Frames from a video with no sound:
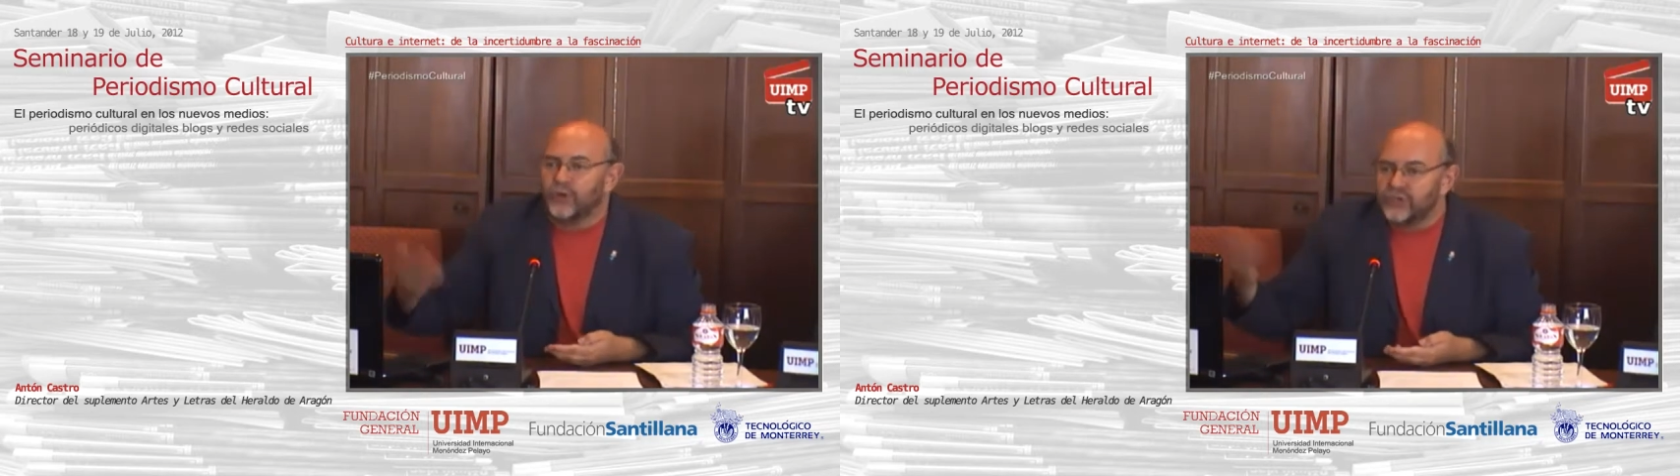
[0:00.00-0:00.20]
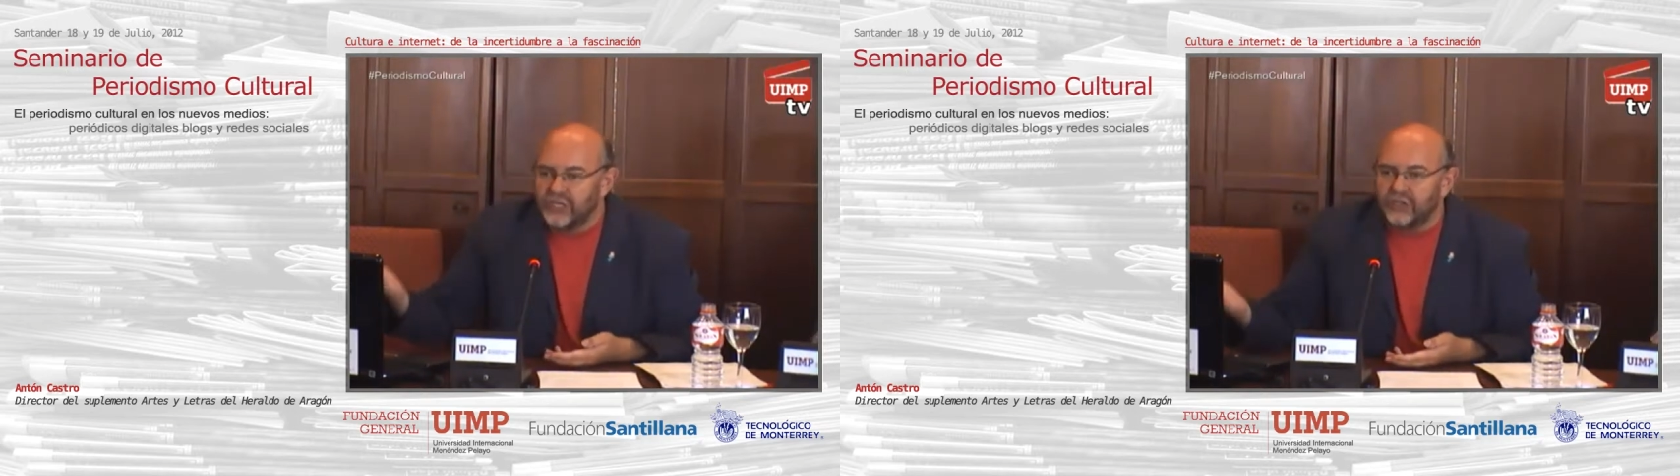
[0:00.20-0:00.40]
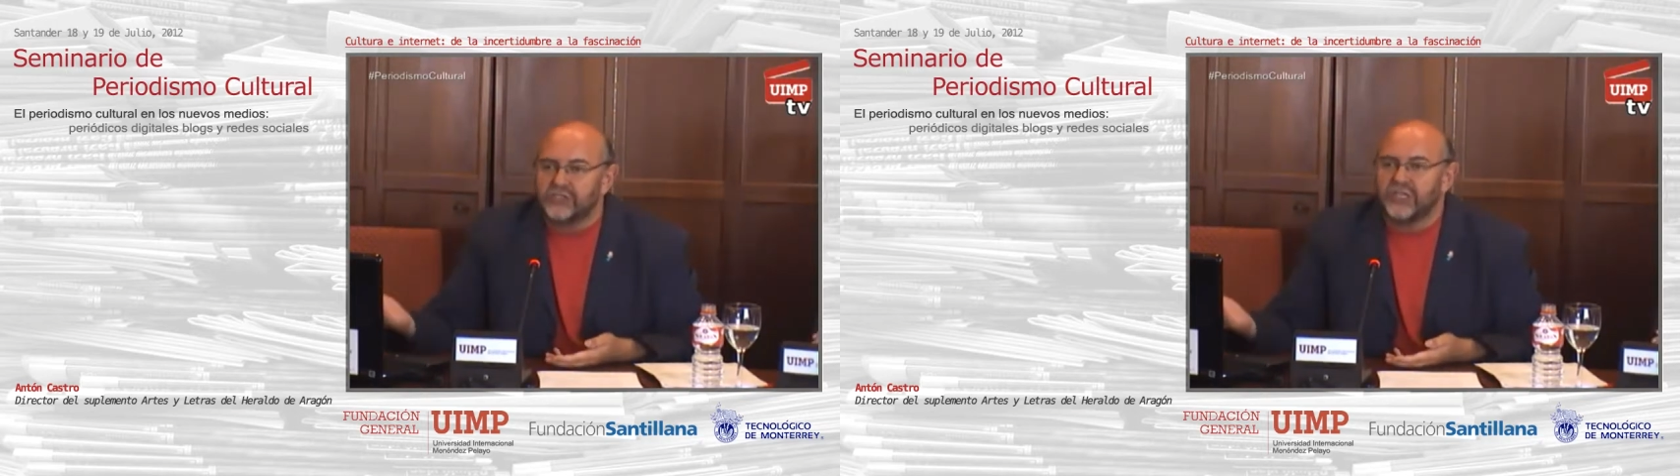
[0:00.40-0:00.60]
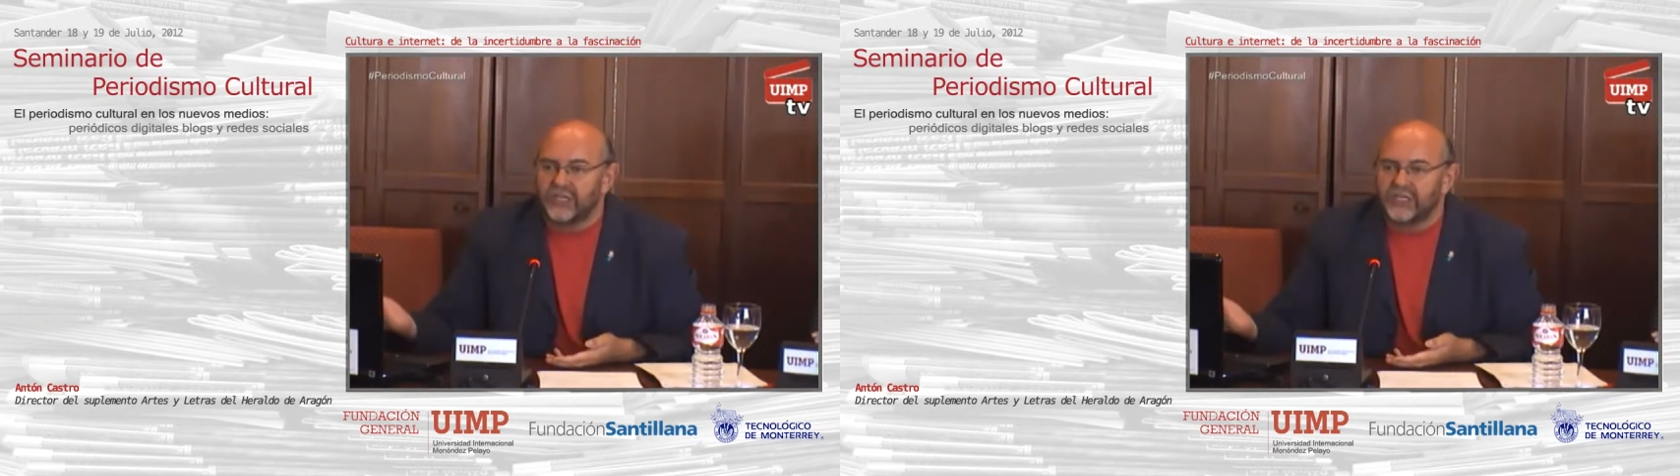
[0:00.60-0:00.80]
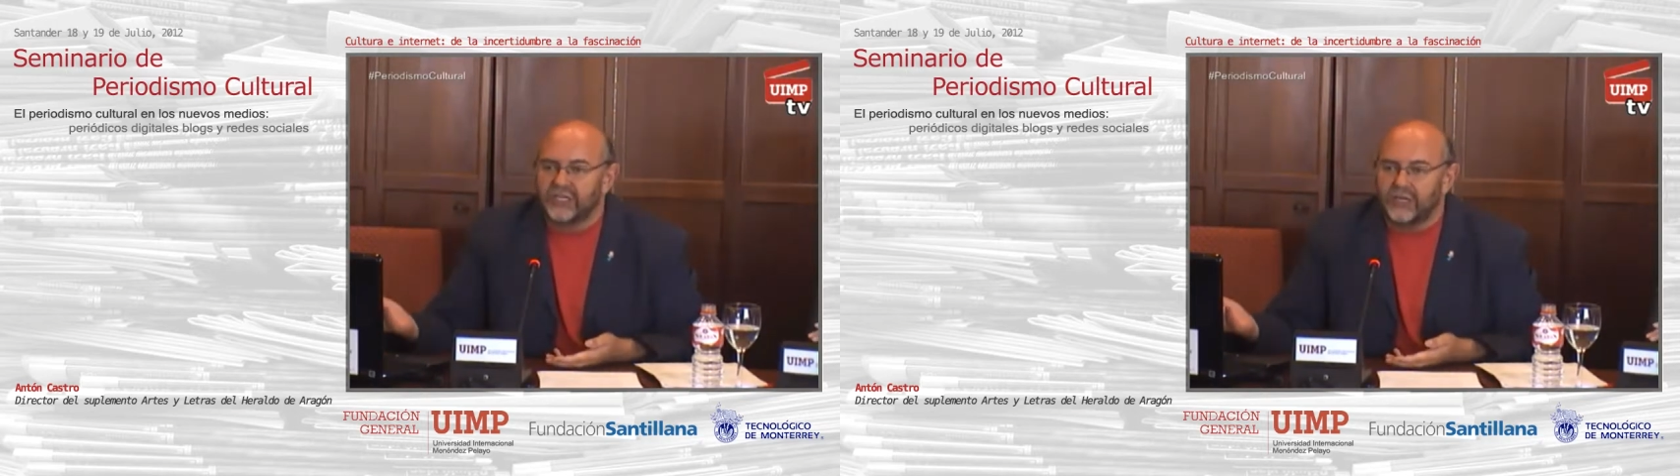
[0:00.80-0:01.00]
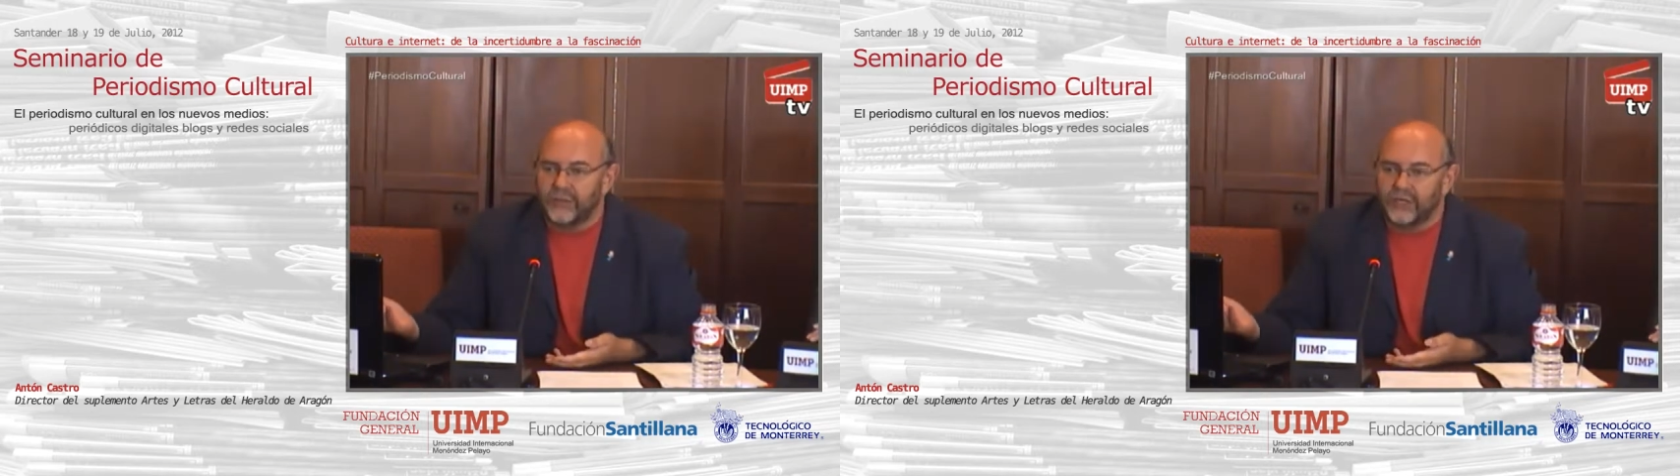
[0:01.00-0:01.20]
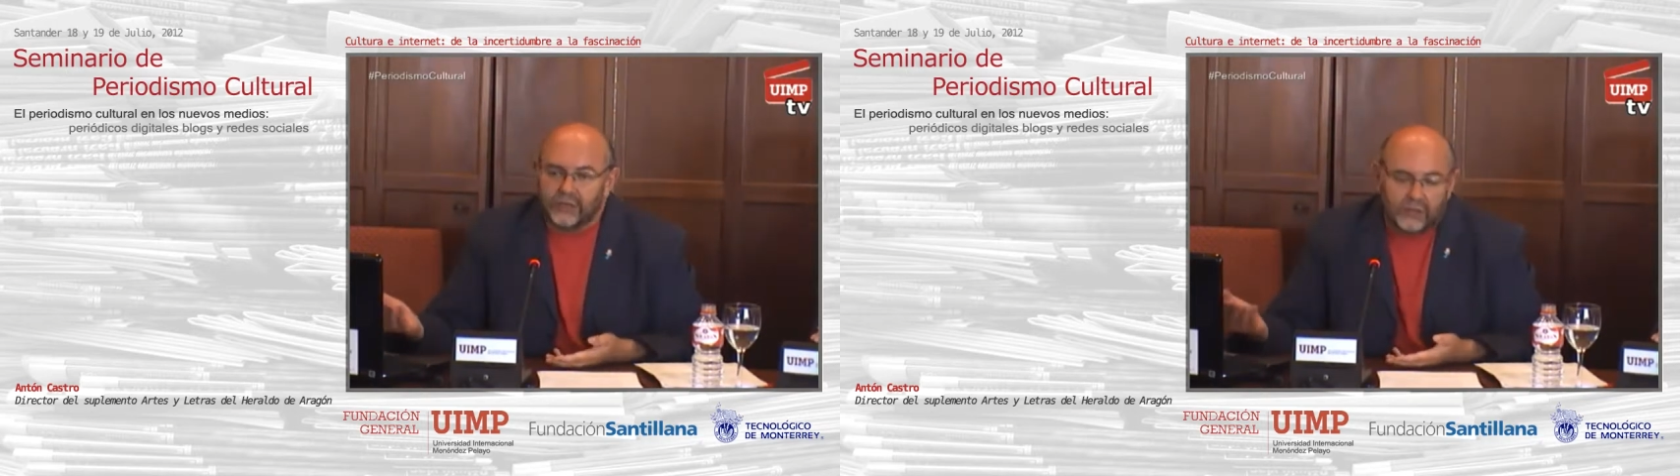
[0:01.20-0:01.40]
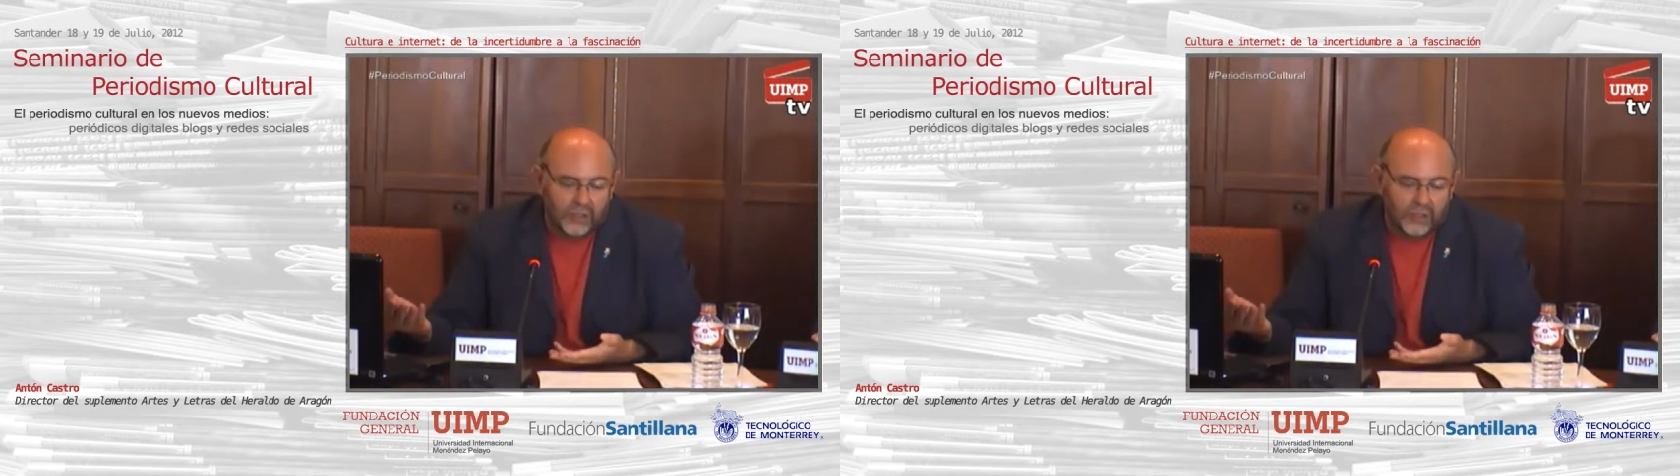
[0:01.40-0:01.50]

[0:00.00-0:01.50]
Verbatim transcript: a los escritores que quieren escribir?